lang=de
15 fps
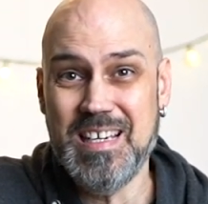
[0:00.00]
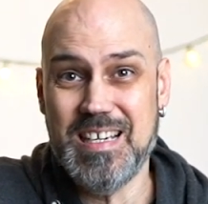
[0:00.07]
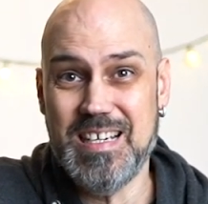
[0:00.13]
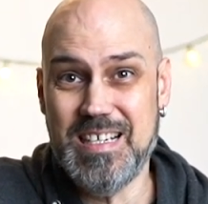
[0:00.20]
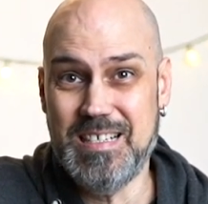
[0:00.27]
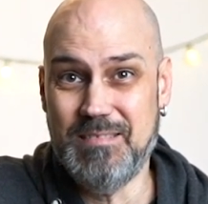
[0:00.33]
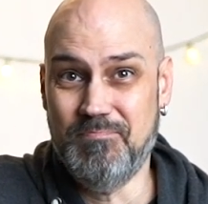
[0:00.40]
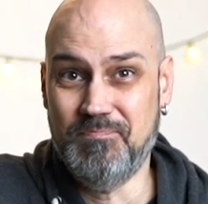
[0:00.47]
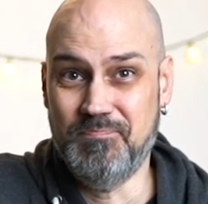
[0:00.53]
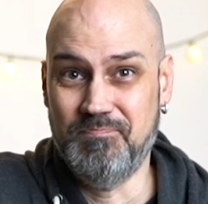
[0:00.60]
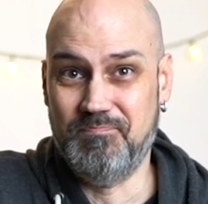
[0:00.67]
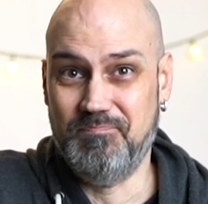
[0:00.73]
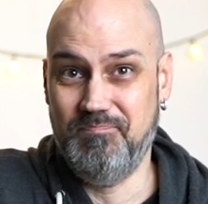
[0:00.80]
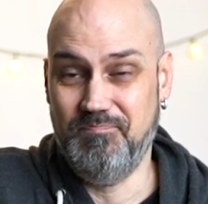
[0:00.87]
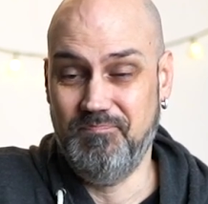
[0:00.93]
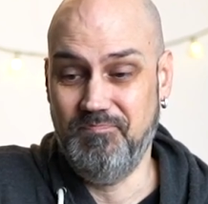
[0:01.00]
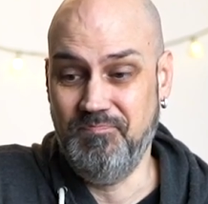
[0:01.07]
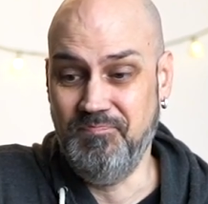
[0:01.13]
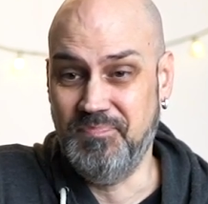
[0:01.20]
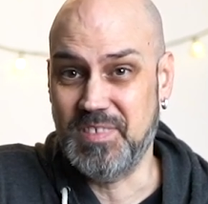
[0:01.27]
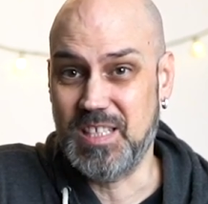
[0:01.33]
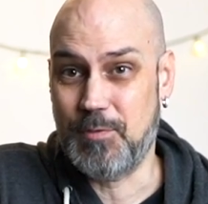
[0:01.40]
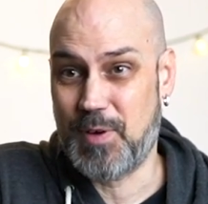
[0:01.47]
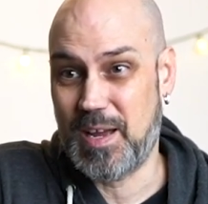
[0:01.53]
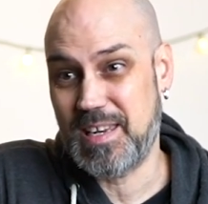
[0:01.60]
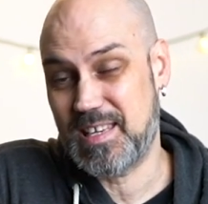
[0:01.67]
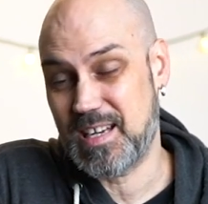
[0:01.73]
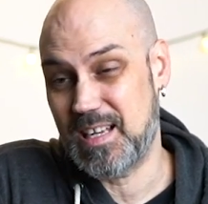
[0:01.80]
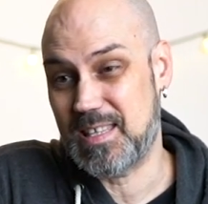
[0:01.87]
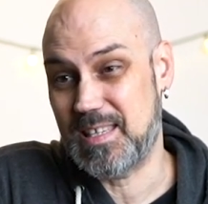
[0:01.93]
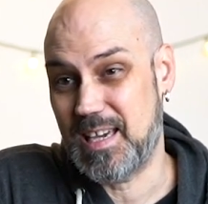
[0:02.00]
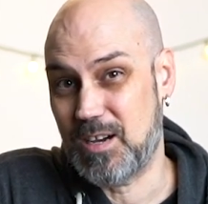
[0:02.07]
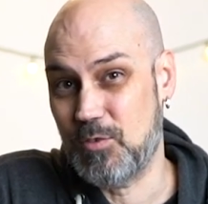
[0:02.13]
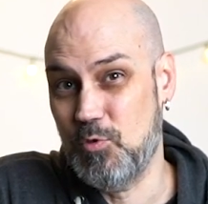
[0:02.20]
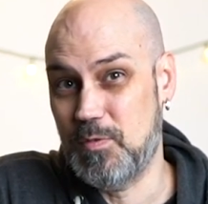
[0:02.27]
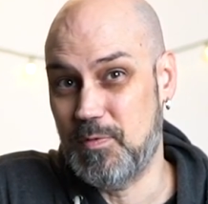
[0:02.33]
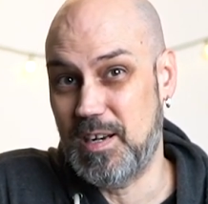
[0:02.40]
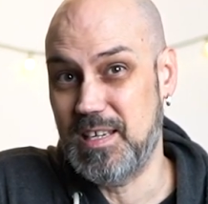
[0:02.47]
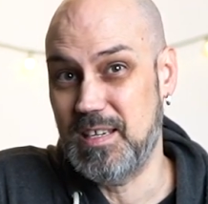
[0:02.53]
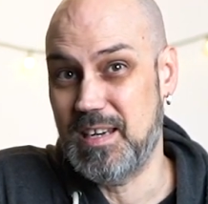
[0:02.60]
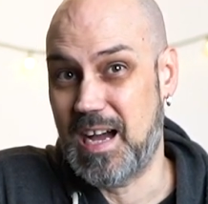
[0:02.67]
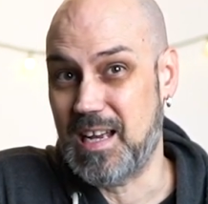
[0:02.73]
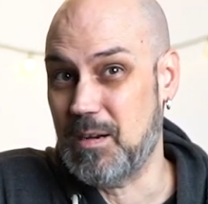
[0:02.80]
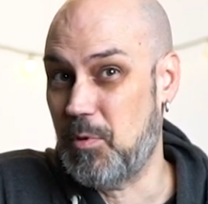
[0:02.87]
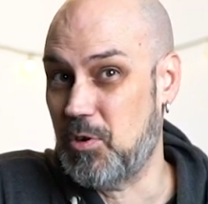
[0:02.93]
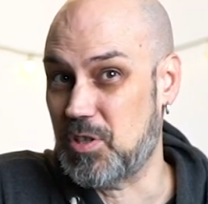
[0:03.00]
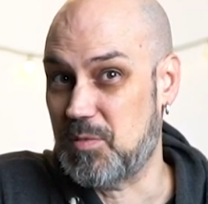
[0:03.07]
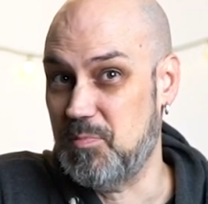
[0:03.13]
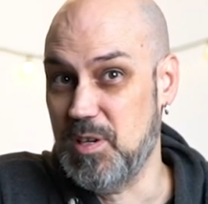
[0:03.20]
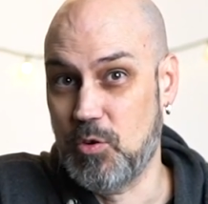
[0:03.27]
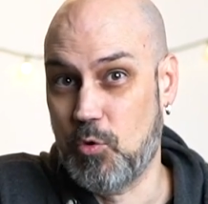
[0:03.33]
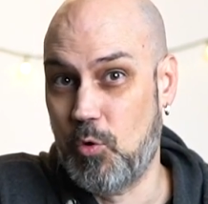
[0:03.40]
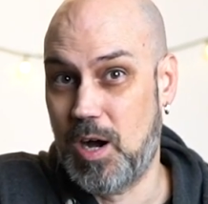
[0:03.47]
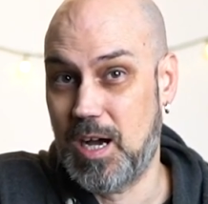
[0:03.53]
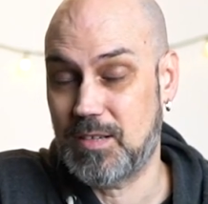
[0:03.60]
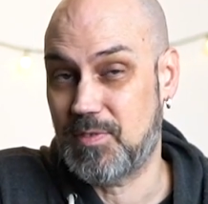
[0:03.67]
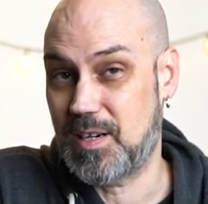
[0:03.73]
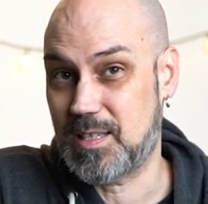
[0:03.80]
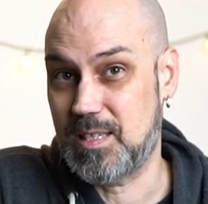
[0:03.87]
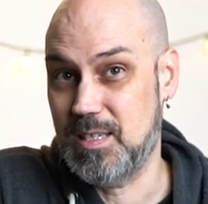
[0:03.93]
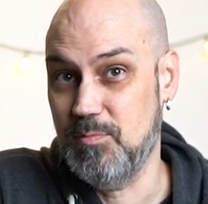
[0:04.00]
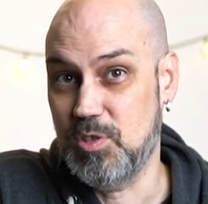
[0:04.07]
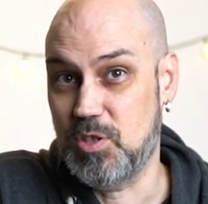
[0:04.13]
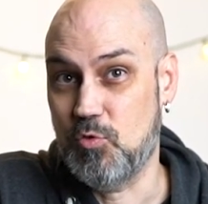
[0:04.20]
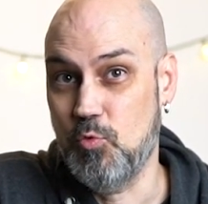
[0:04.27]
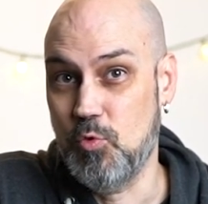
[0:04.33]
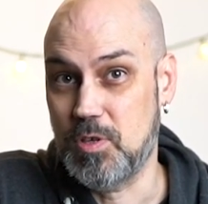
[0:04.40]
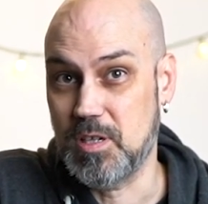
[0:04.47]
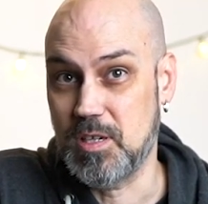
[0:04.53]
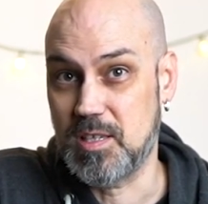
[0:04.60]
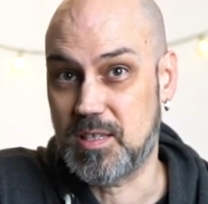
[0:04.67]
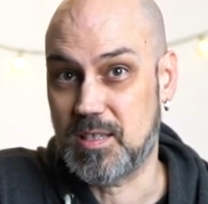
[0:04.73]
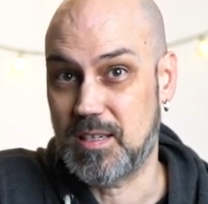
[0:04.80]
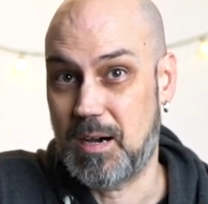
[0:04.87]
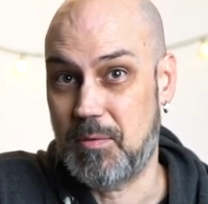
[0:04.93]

Ähm, die fand ich halt sehr gut, weil die ein eingebautes Mikro hat, was ziemlich gut ist.